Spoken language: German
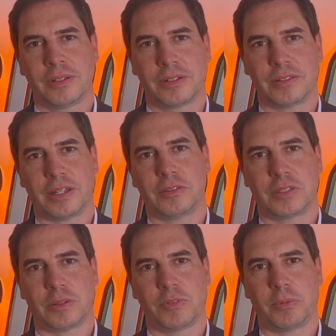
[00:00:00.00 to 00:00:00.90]
Das
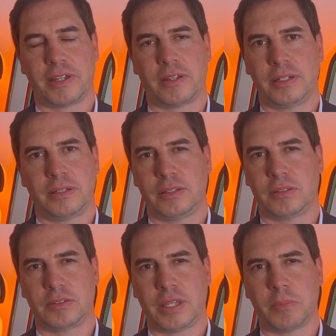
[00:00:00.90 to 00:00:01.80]
heißt, wir werden
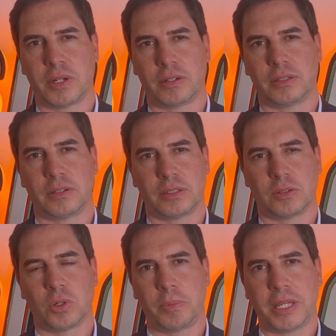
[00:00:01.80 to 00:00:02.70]
dieses Thema
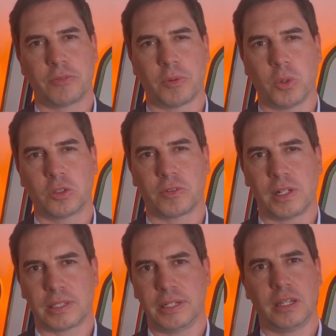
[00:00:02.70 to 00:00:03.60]
der unabhängigen
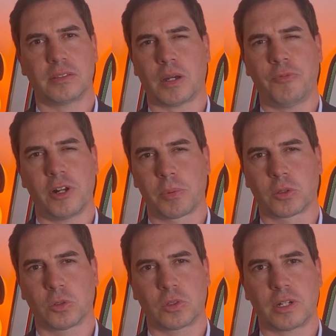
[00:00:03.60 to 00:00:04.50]
Vermögensverwalter nie als
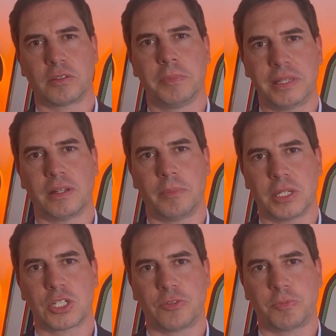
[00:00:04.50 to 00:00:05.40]
Abfallprodukt oder als
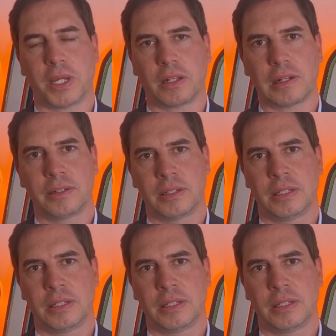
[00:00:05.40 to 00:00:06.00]
Mitnahmegeschäft behandeln,